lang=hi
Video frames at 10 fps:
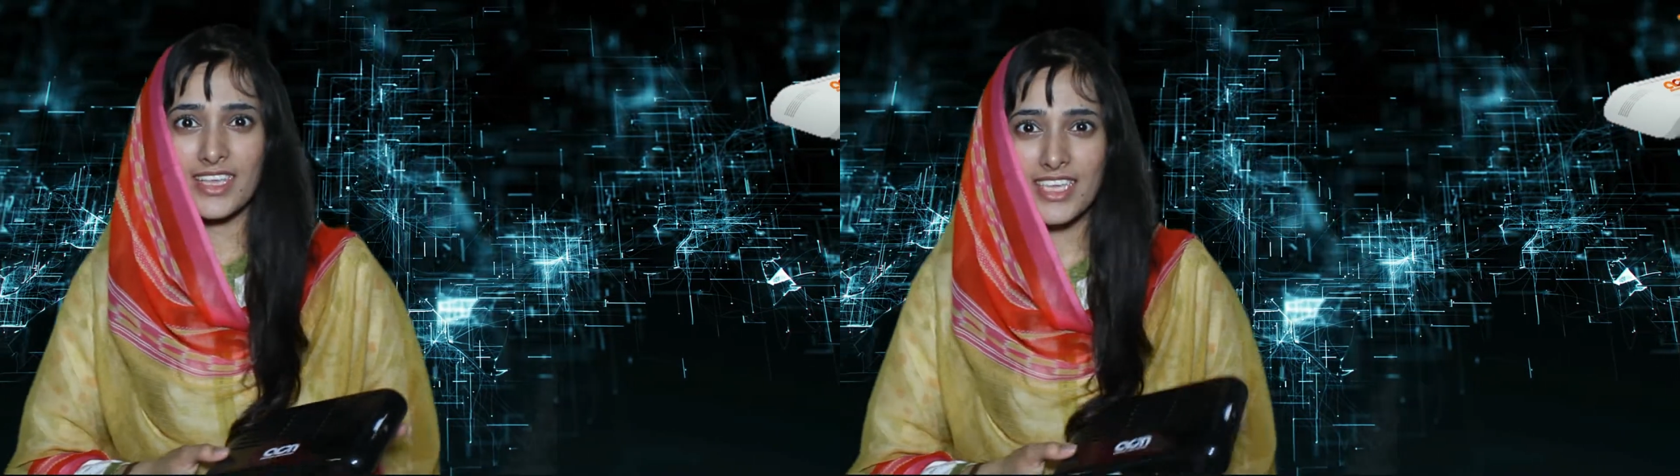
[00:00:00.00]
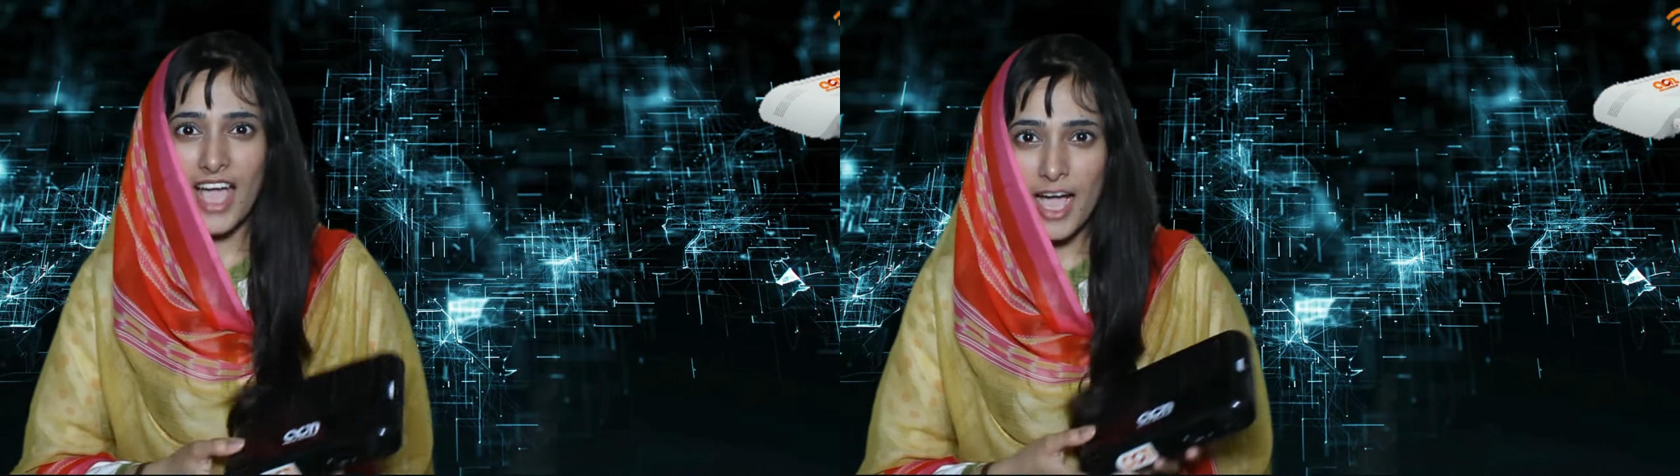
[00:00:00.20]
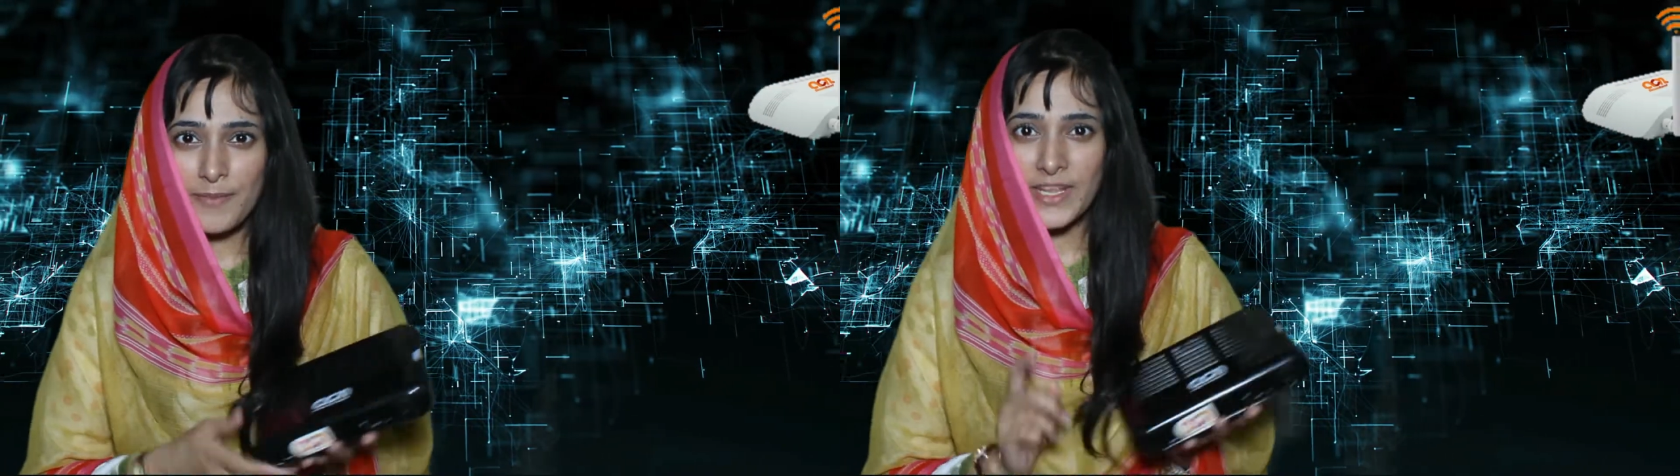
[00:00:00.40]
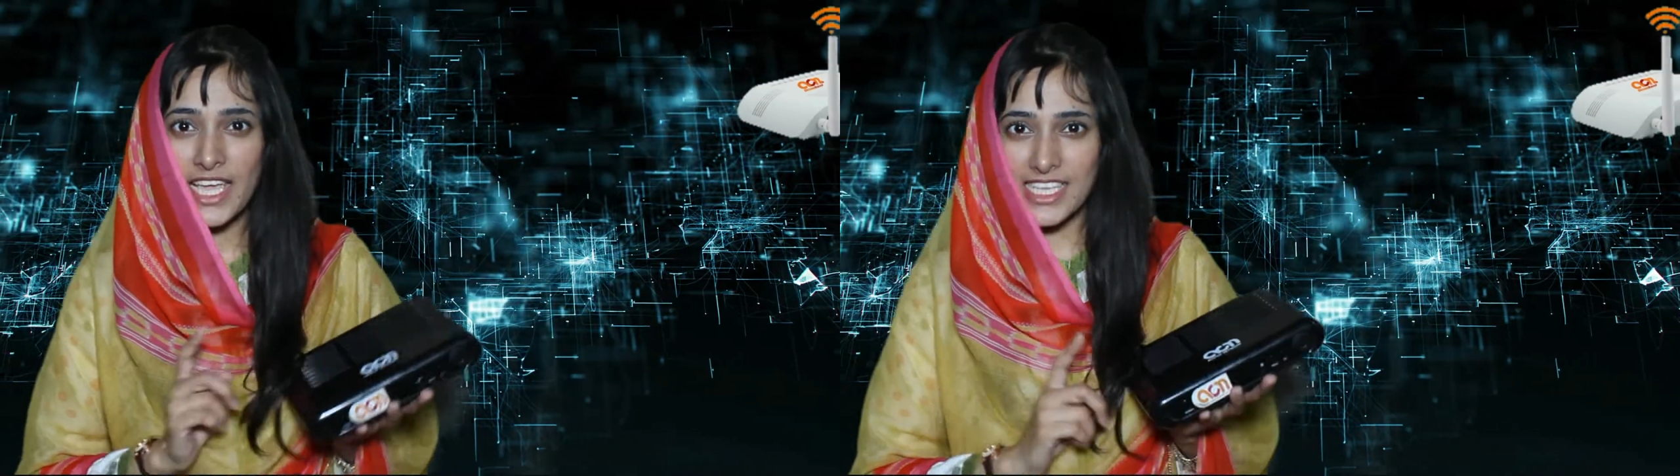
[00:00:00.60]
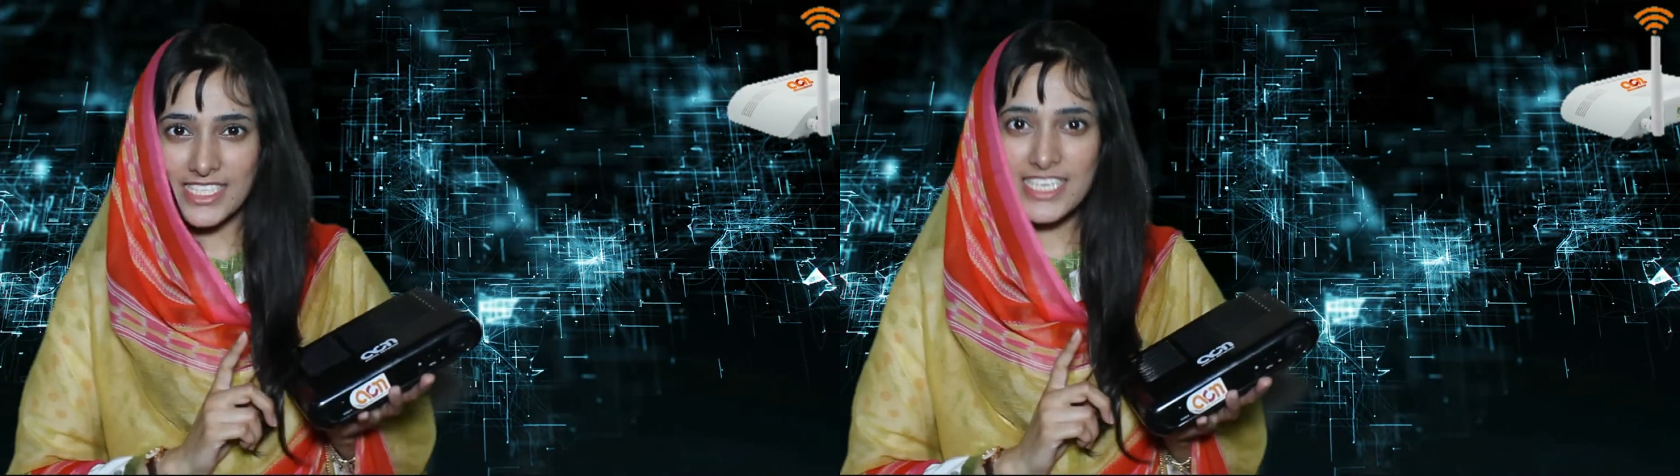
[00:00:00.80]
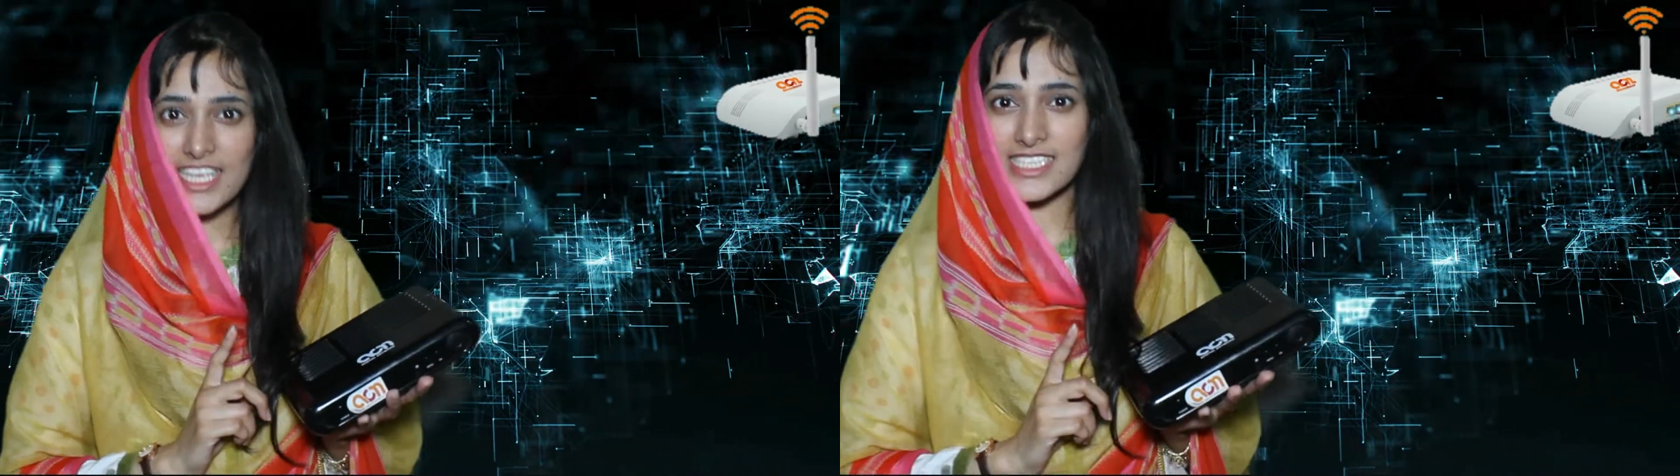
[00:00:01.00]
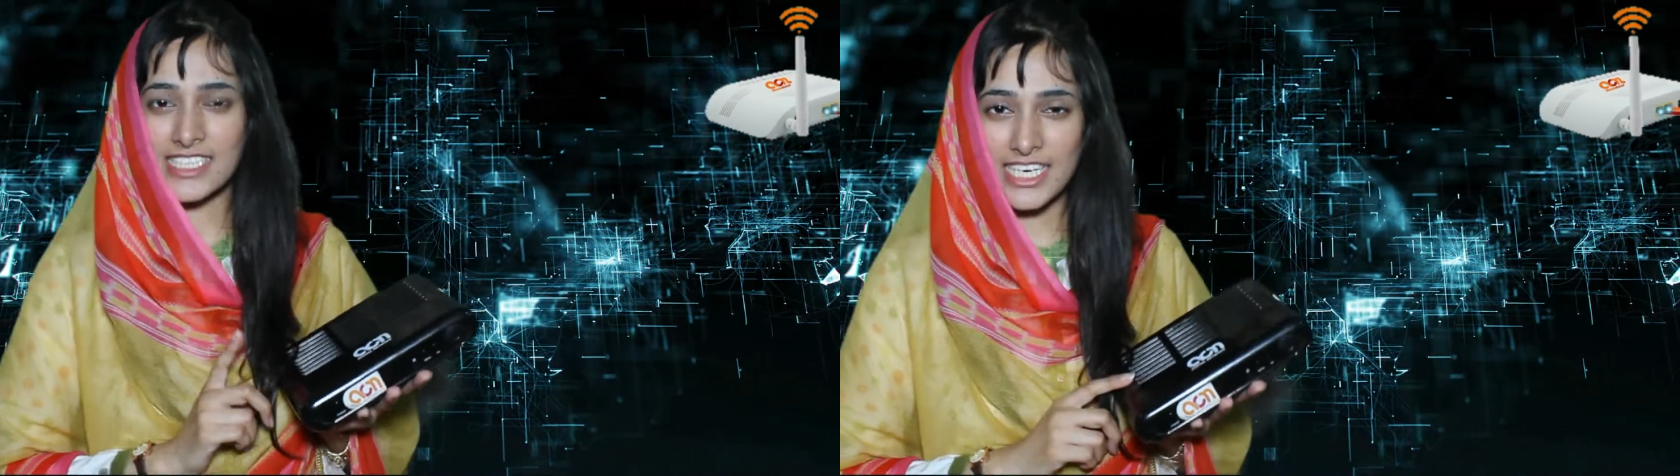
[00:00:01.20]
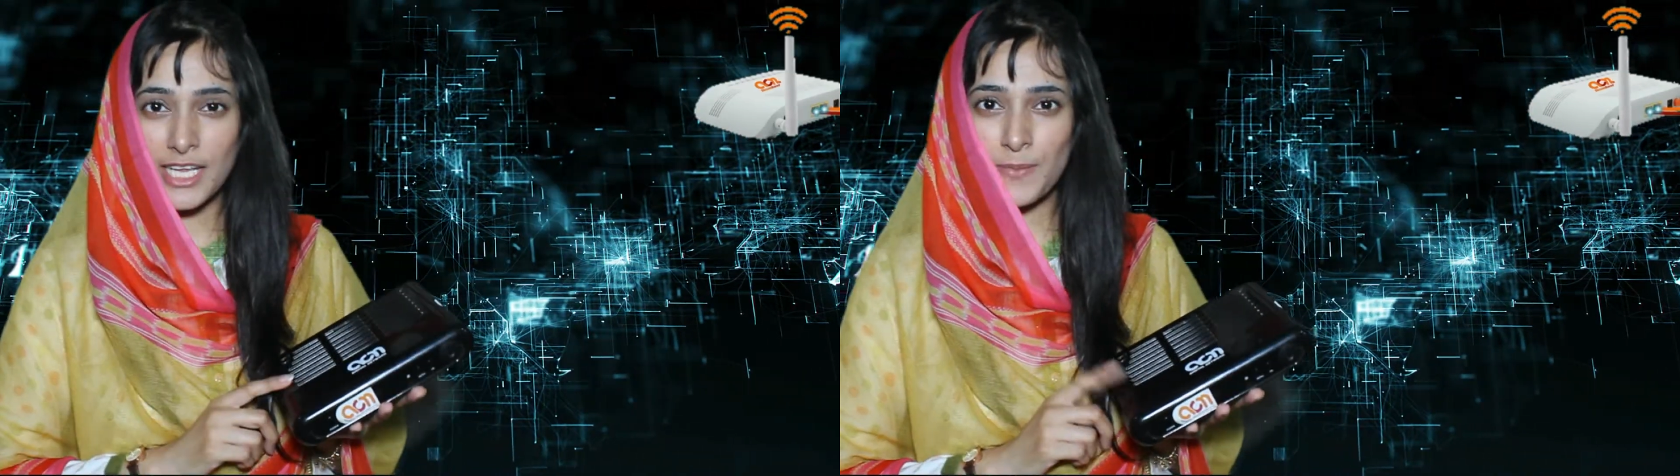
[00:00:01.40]
क्या आपने एशियन का
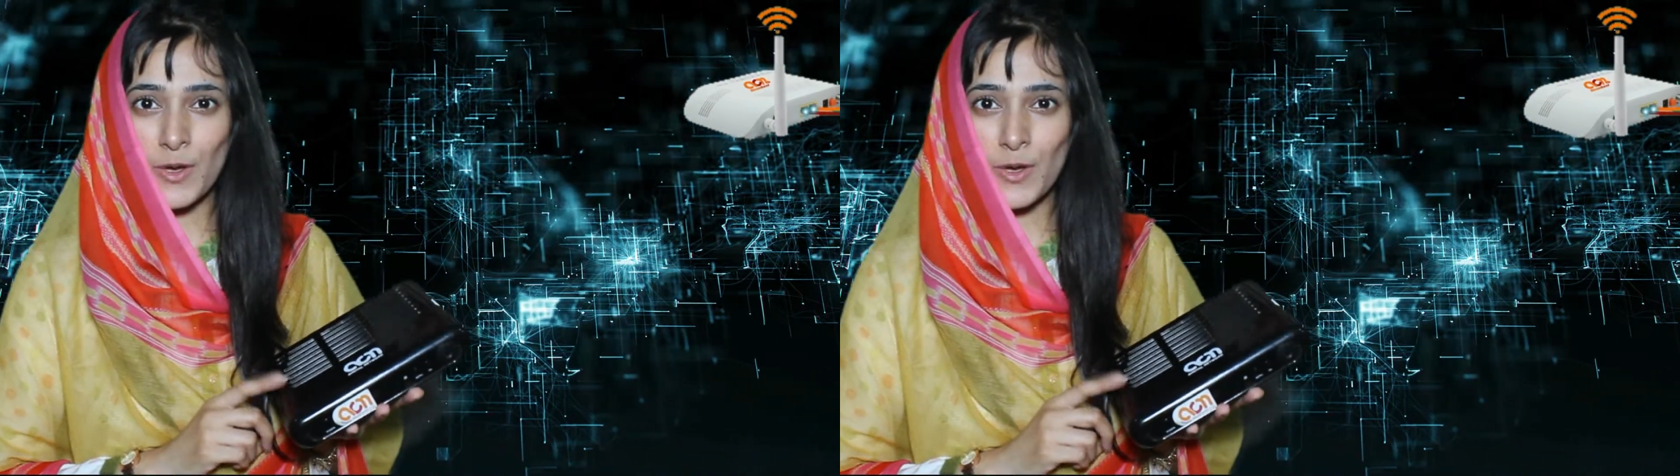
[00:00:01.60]
सेटअप